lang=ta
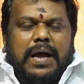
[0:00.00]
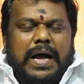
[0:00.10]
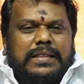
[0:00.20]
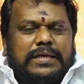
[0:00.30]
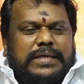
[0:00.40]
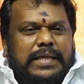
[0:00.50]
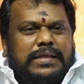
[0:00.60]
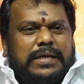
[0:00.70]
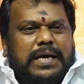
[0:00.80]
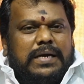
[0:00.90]
அந்த
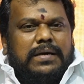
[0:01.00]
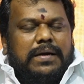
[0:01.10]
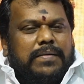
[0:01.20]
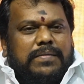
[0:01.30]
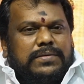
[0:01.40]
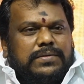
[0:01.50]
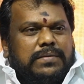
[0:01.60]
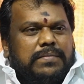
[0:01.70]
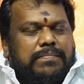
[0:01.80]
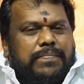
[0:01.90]
சத்திரியன்
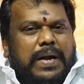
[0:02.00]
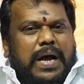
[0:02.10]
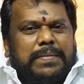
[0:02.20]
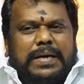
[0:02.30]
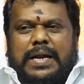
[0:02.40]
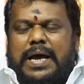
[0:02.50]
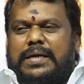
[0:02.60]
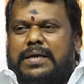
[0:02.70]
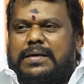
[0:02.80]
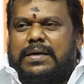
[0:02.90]

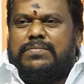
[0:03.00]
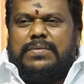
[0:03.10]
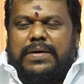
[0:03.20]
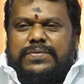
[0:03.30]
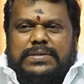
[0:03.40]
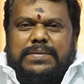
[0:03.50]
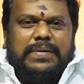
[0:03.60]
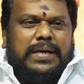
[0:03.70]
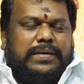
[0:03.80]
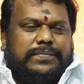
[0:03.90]
பிராமணனாக இருக்கணும்னு
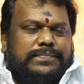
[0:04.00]
அவசியம் இல்லை